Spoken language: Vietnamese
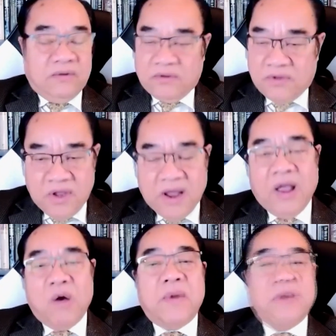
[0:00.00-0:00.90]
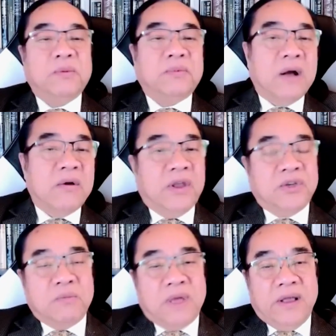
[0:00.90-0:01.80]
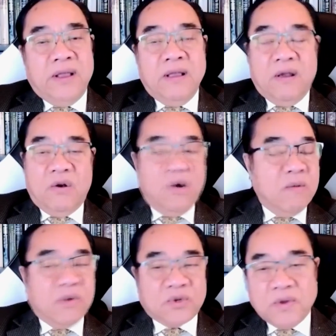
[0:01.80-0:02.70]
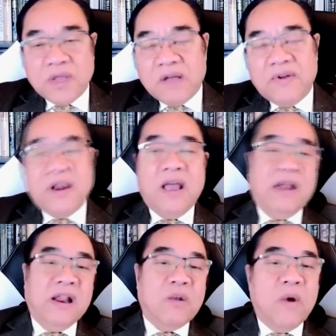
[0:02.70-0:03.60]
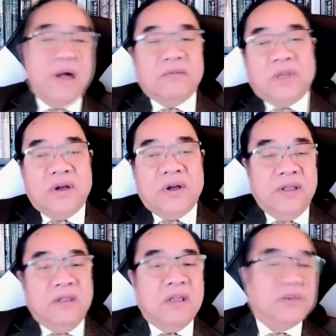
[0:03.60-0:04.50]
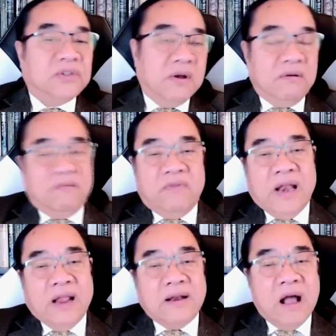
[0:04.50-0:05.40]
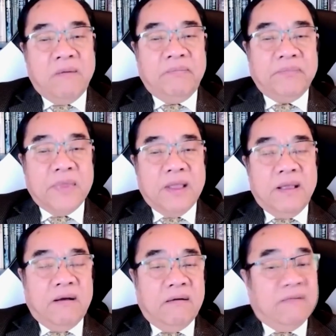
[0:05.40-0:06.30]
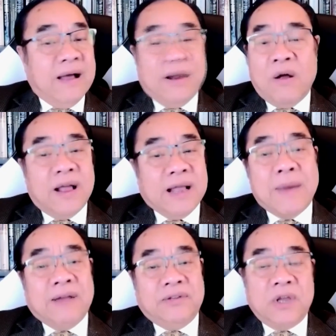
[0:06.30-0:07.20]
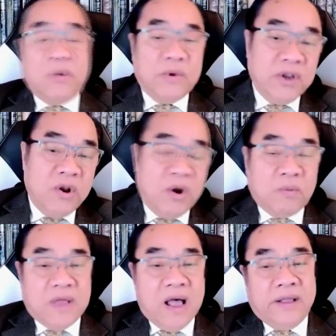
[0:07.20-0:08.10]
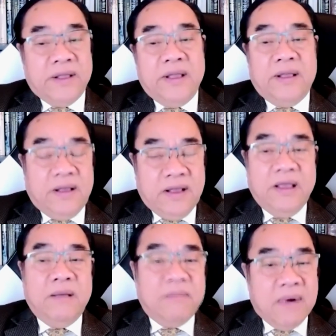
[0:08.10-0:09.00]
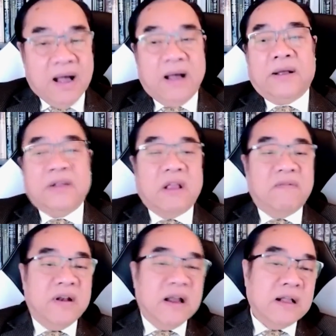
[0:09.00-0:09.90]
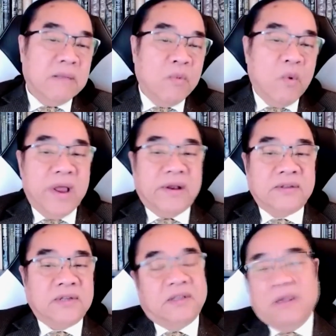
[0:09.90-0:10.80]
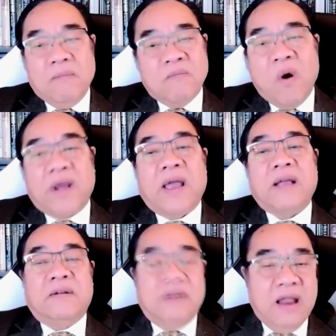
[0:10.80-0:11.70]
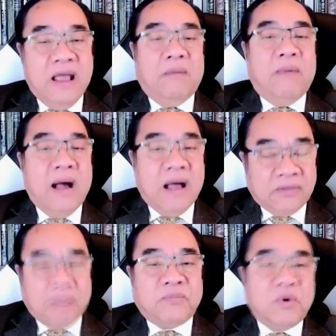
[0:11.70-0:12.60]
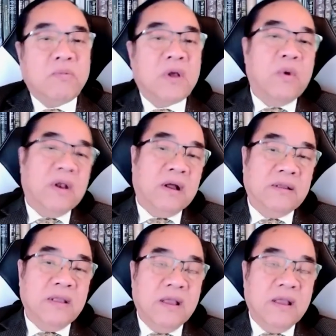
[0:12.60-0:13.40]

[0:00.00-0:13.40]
như ngày hôm nay chúng ta có thể trông thấy nó có một số những cái vấn đề liên quan tới nhân sự về lãnh đạo và đó là cái bản chất của chế độ độc tài khi mà cái thành phần đang cầm quyền nó sẽ tìm mọi cách để mà tập trung cái quyền lực